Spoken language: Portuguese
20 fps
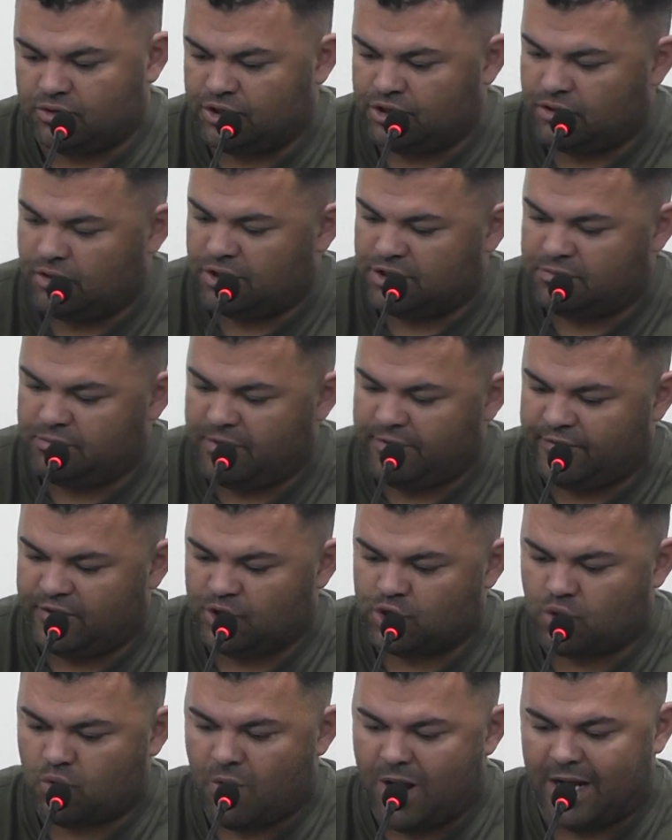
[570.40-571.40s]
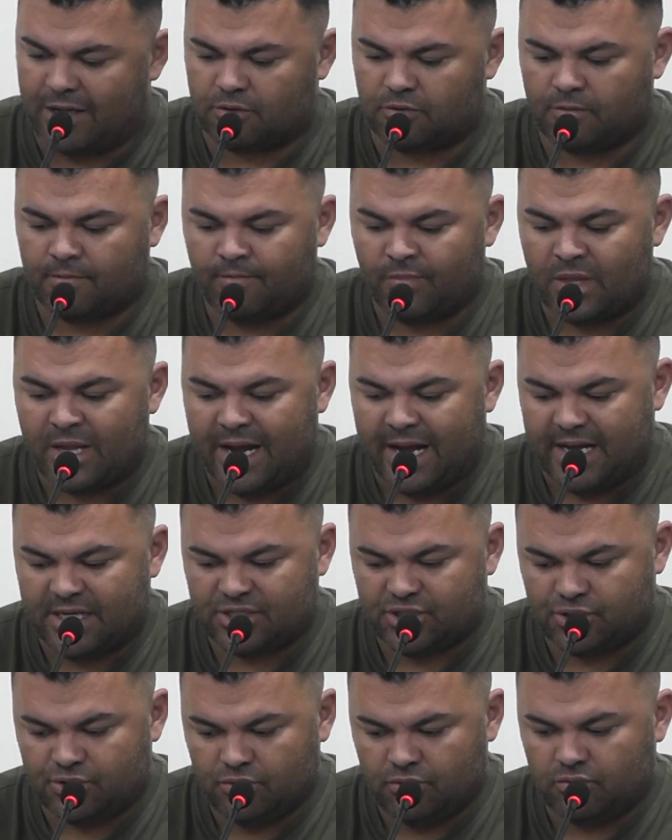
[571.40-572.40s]
de 2024.
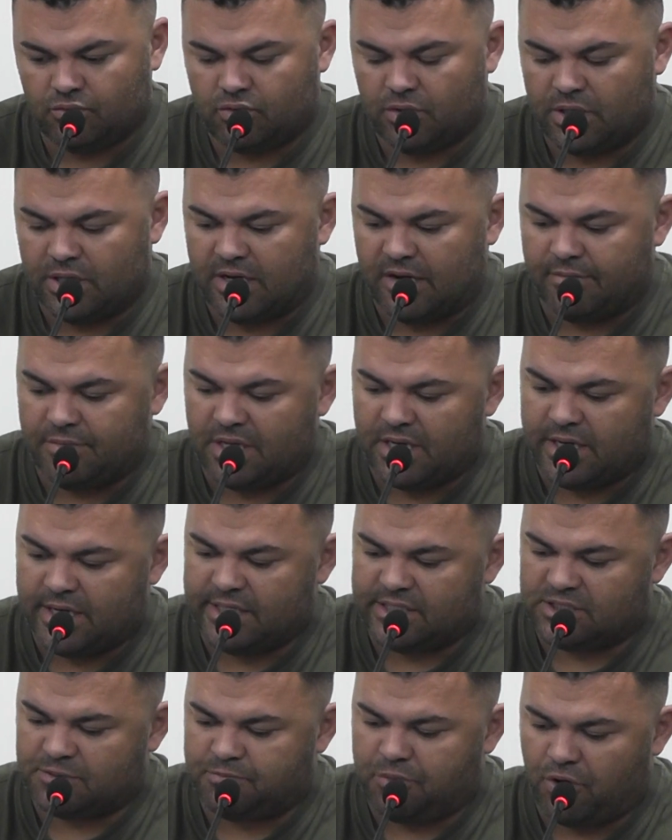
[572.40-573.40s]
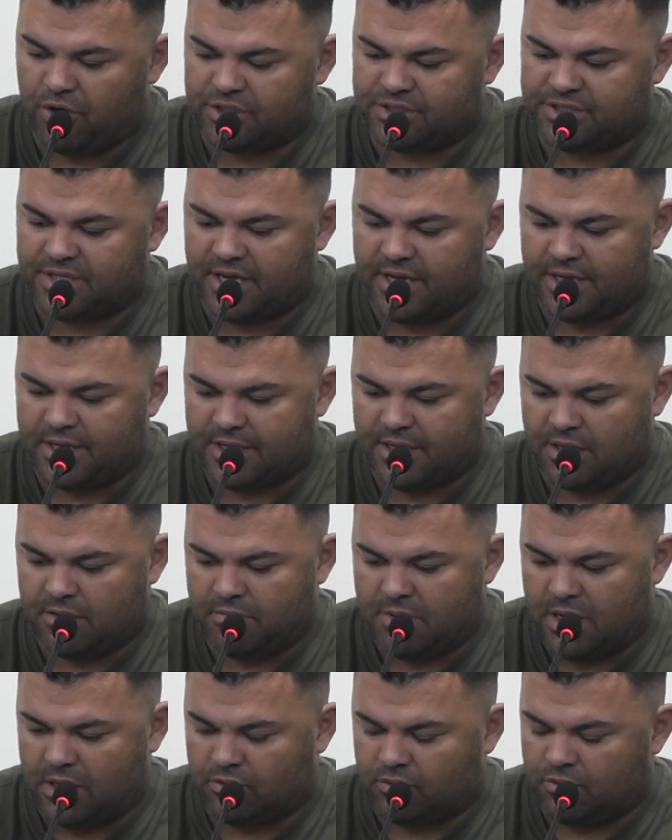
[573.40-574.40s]
Assunto encaminha resposta a
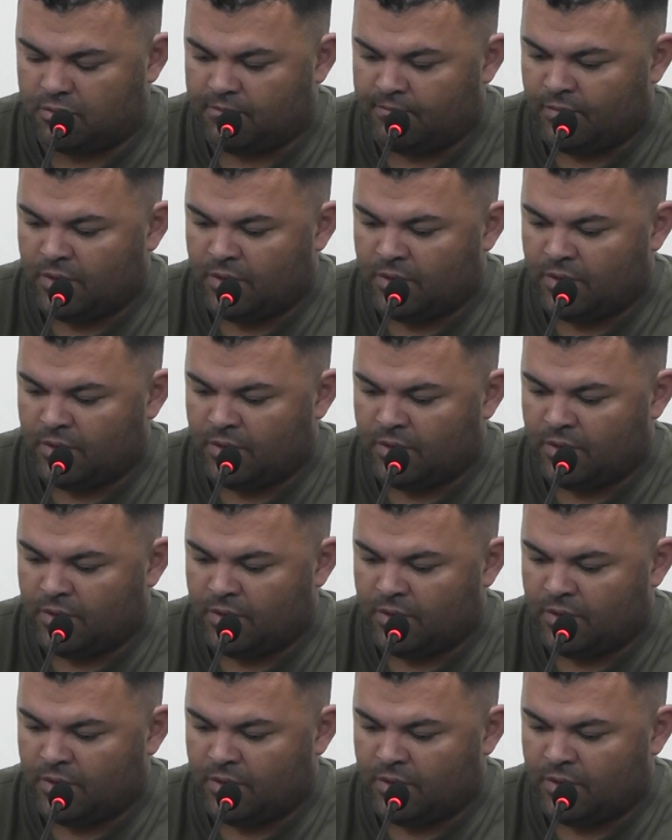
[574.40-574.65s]
requerimento.